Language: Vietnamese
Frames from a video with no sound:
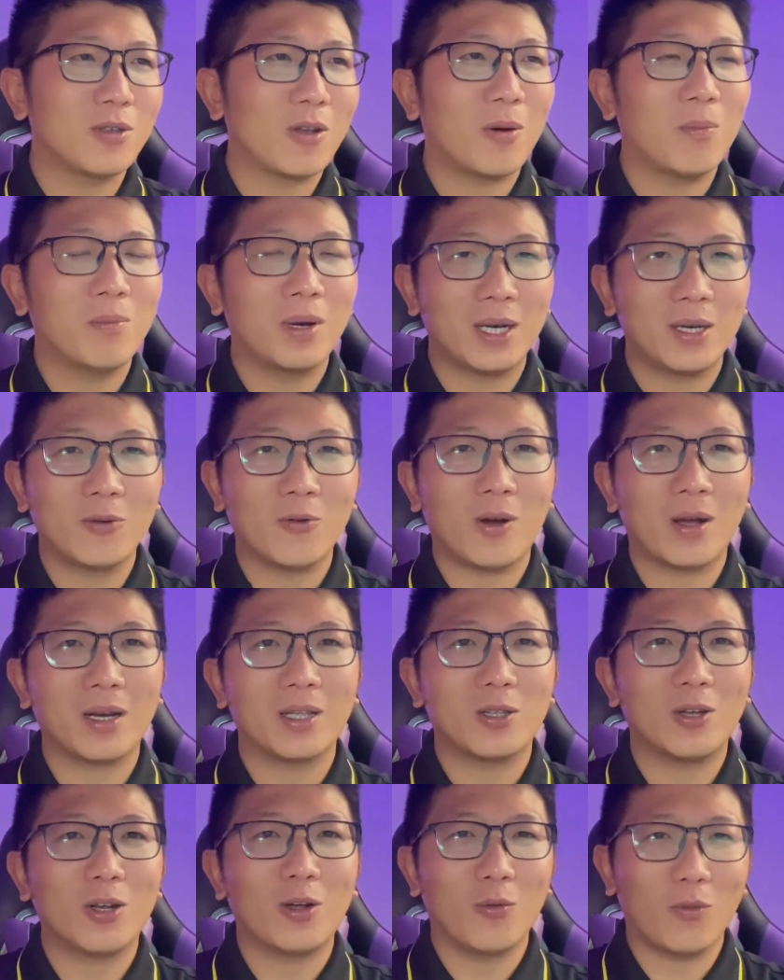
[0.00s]
cho mình hoặc là
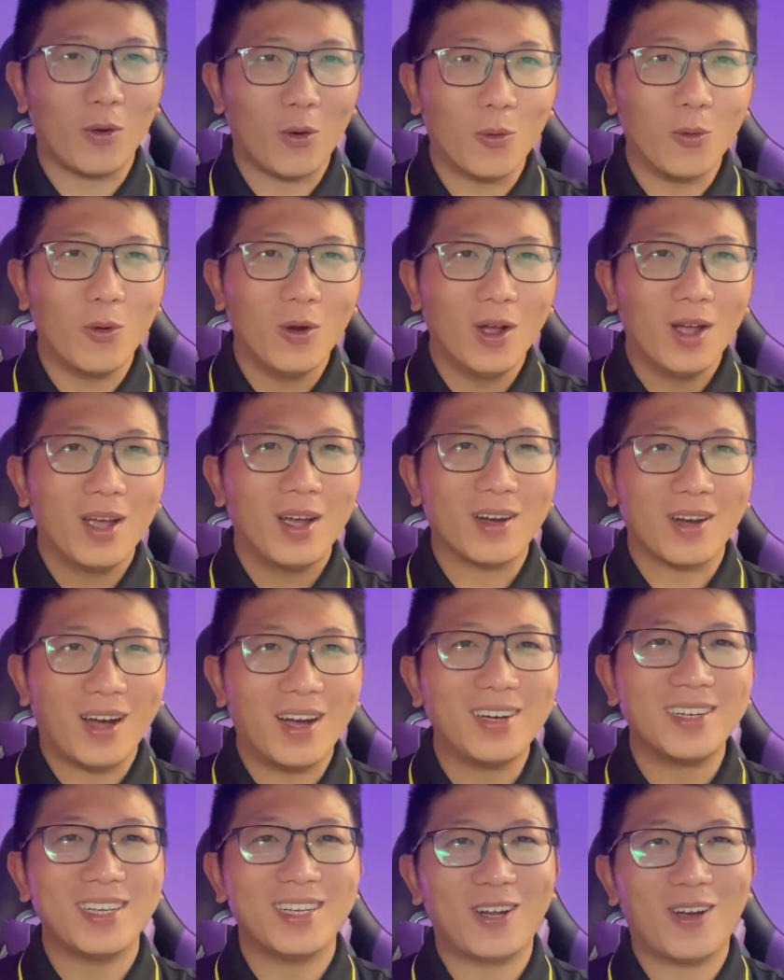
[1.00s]
cho thầu phụ
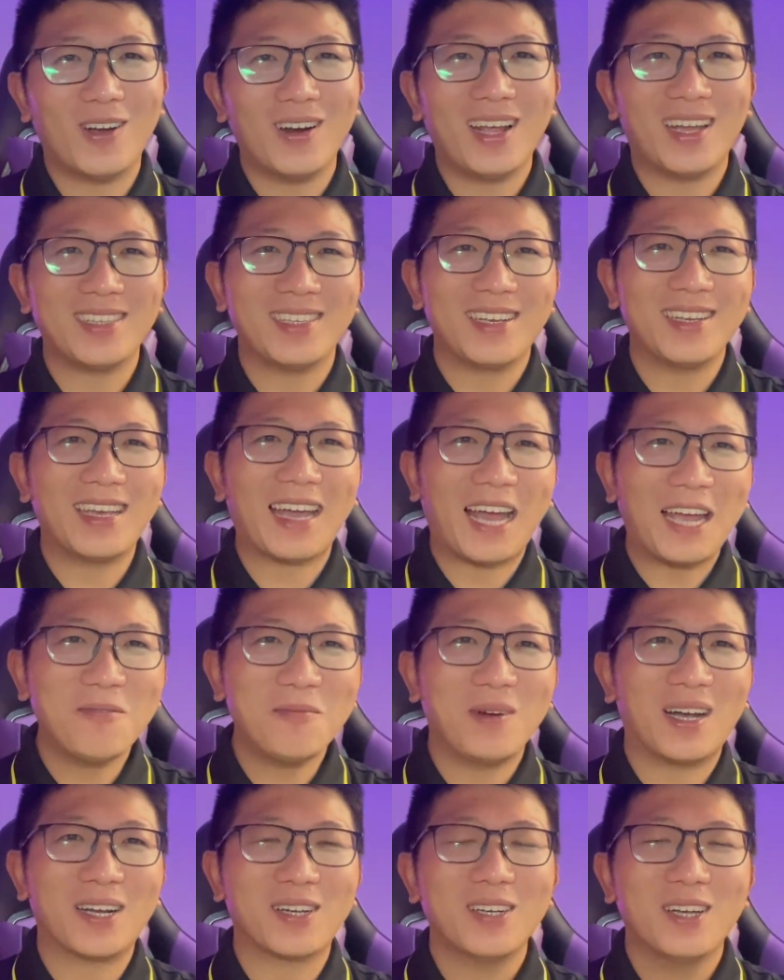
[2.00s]
đó thì nó là những cái
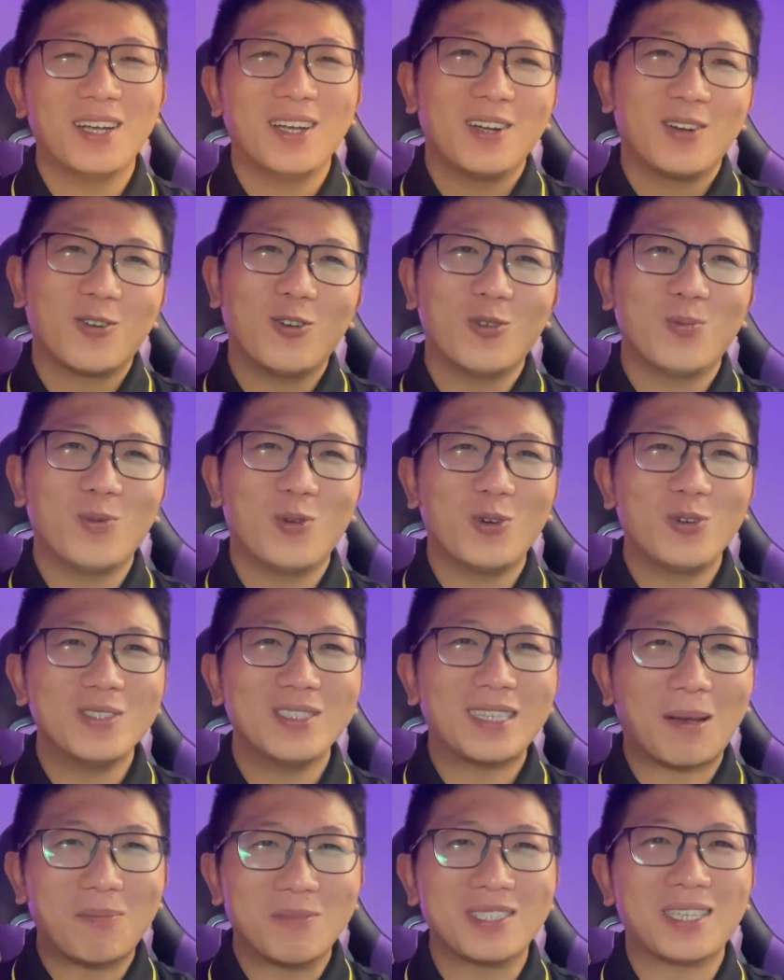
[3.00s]
mà Phương muốn
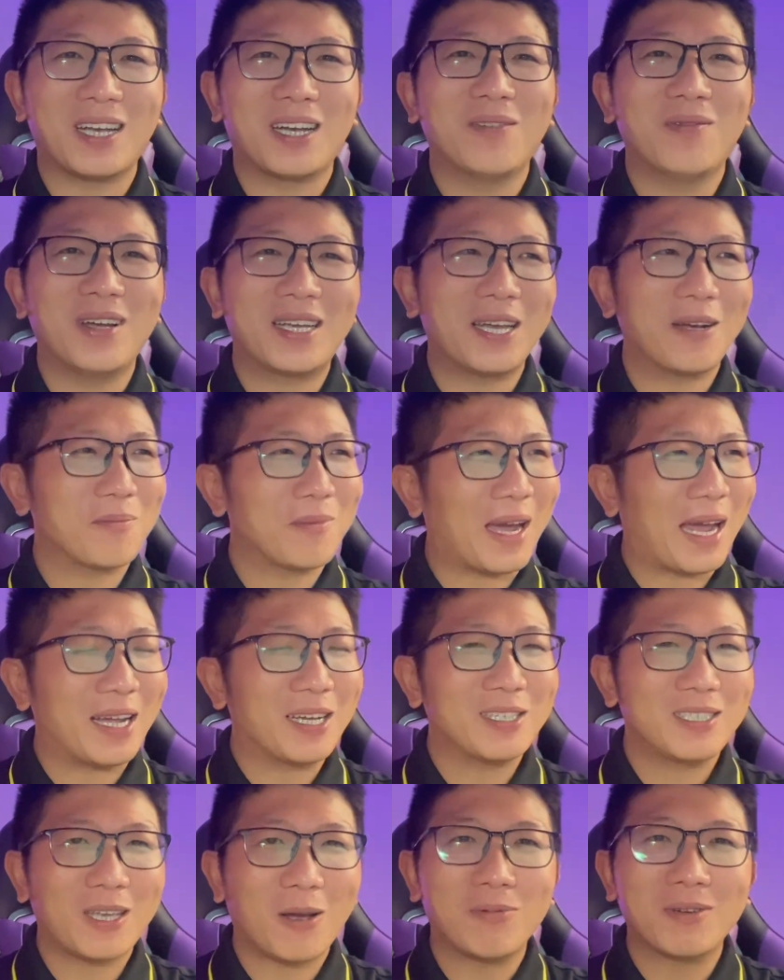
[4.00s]
tâm sự với các bạn
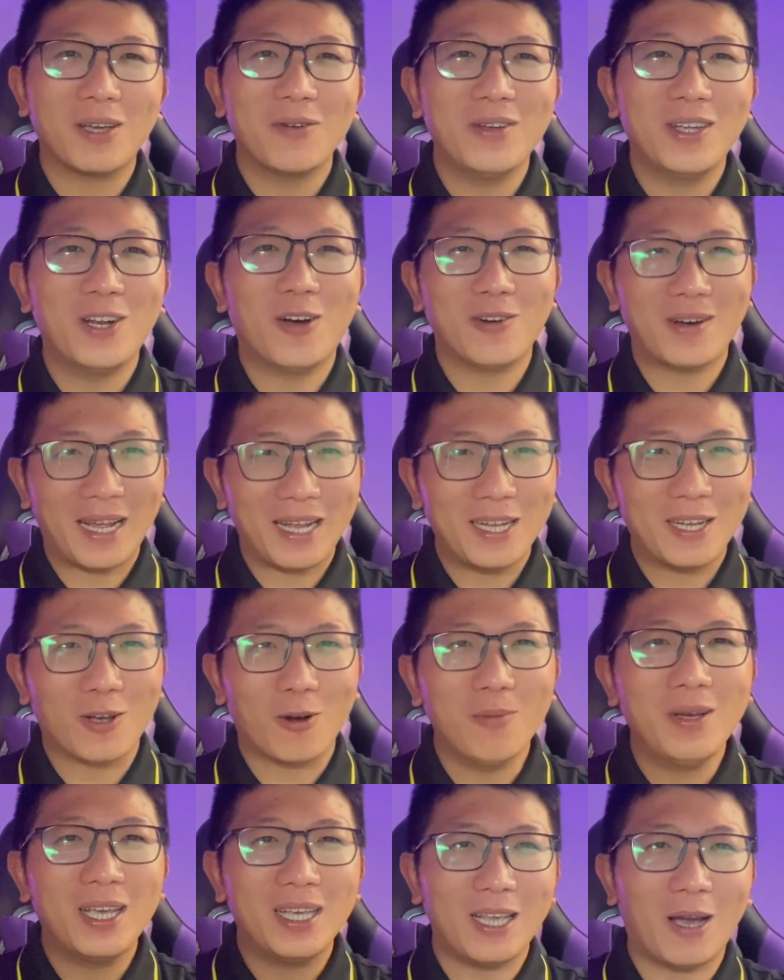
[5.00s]
trong cái video này
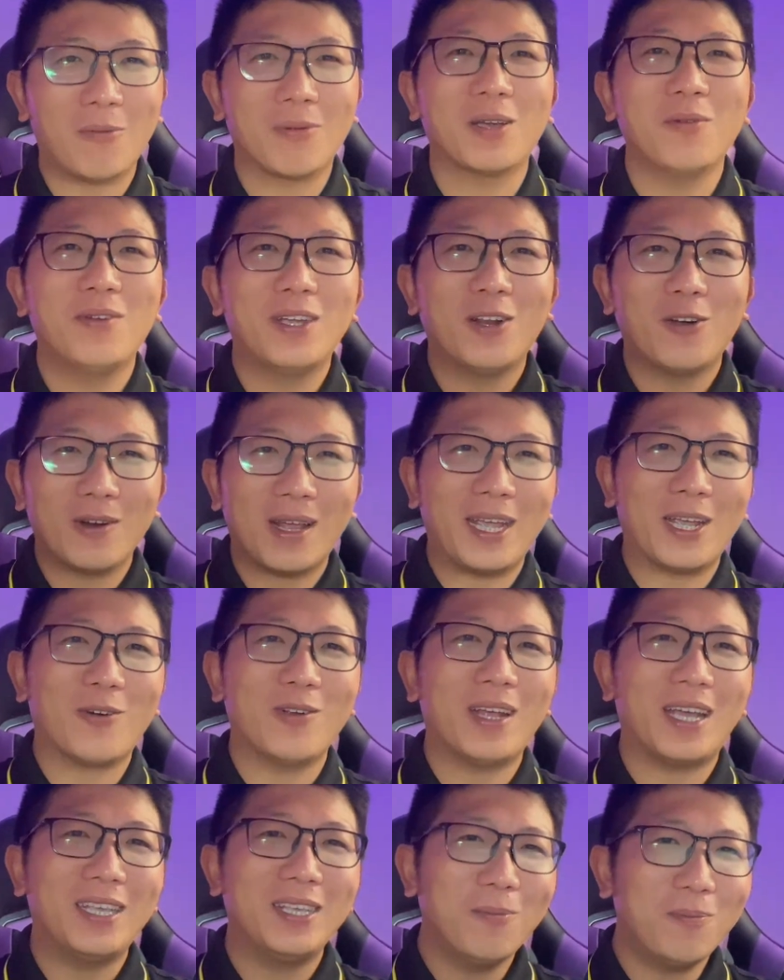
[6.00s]
cũng hy vọng cái video này có
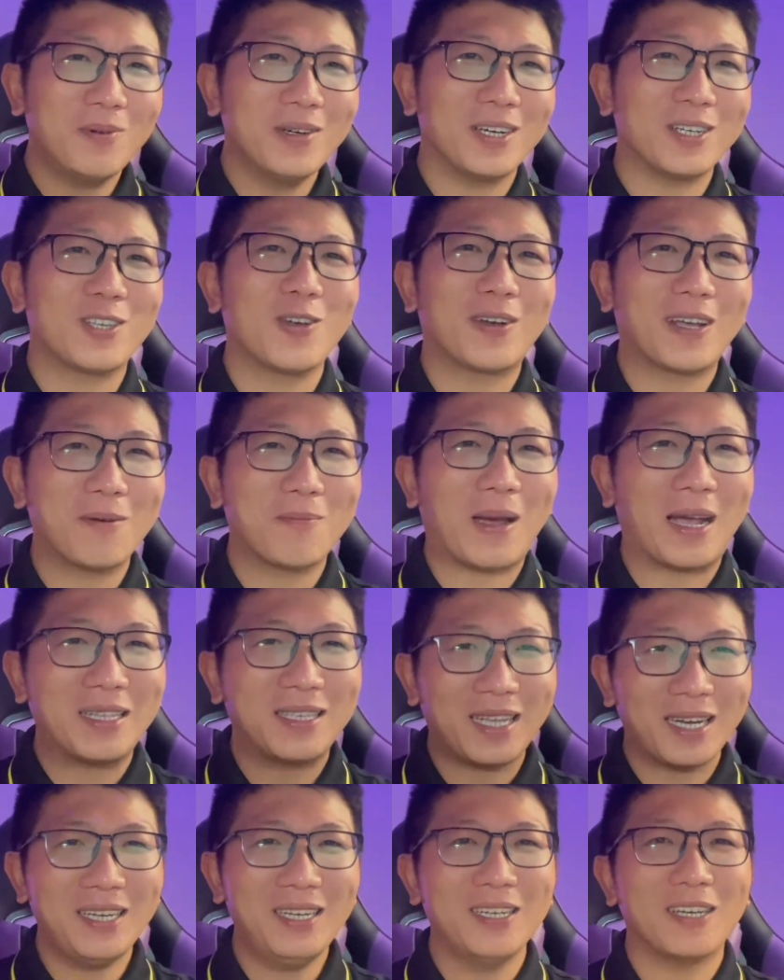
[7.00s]
thể giúp được cho các bạn
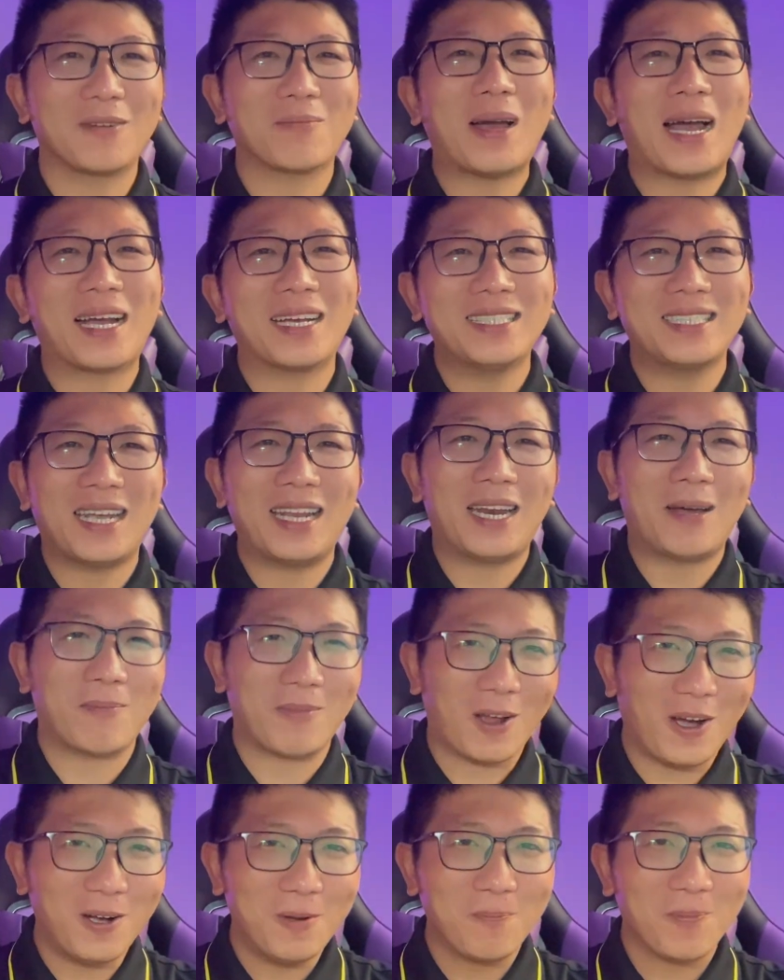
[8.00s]
tránh được ba cái sai lầm
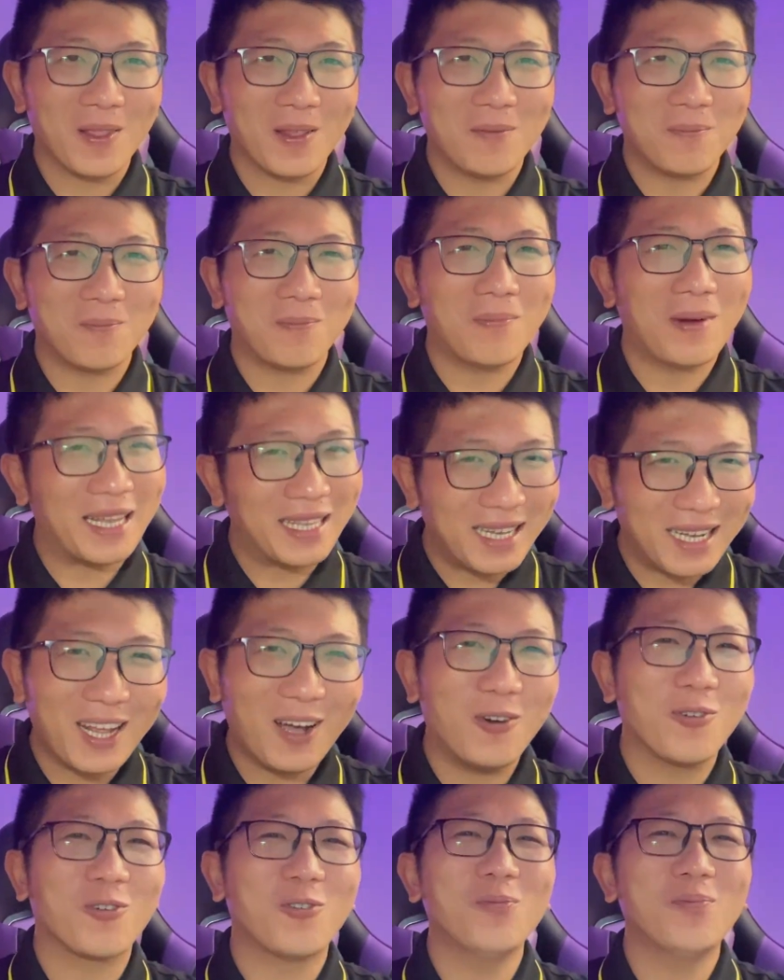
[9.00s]
đó mà nhà
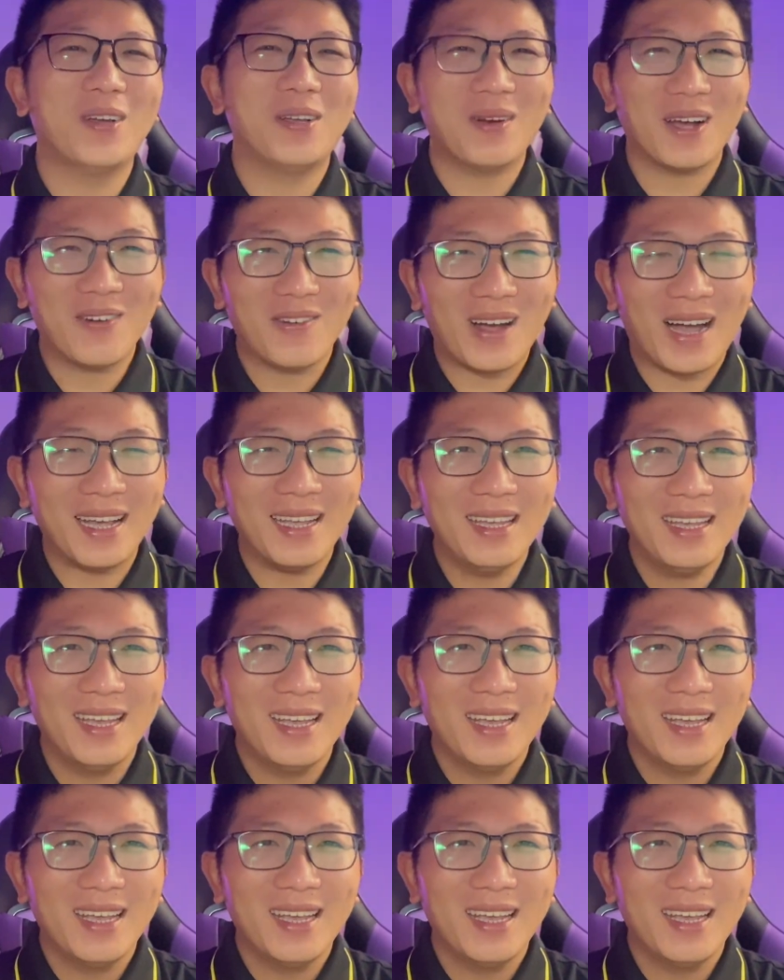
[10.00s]
thầu cũng bị mắc phải